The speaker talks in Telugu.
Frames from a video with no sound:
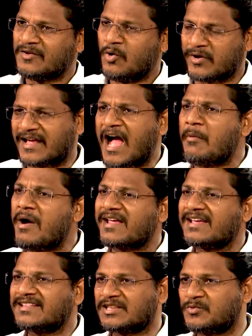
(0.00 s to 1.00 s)
ఓకే
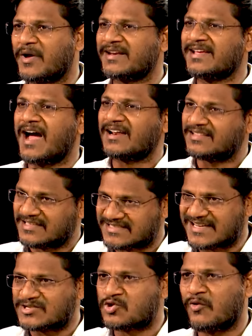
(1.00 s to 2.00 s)
కామాఖ్య తత్వాన్ని అర్థం
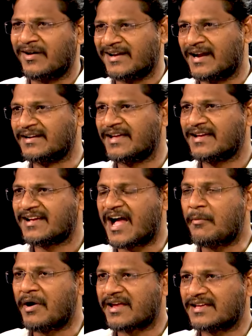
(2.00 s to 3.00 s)
చేసుకోవాలి అంటే
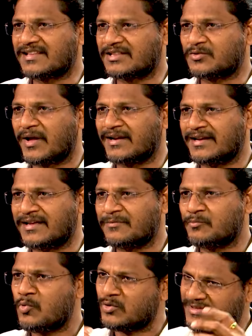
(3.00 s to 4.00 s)
కామాఖ్య తత్వాన్ని
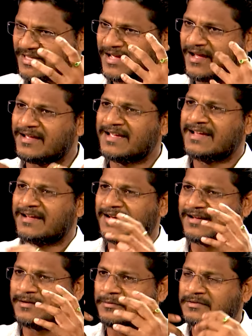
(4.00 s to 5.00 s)
పూర్తిగా
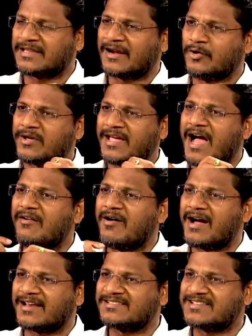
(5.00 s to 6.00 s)
తనలోకి
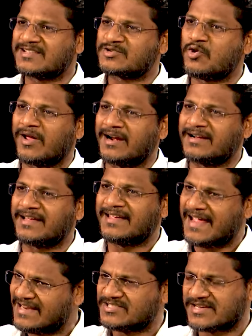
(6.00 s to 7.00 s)
ఆవాహన చేసుకోవాలంటే
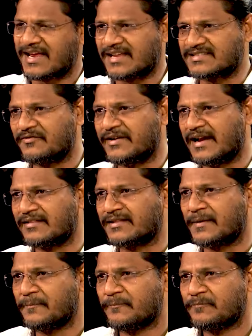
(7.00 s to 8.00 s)
ఏం చేయాలి అసలు వీళ్ళంతా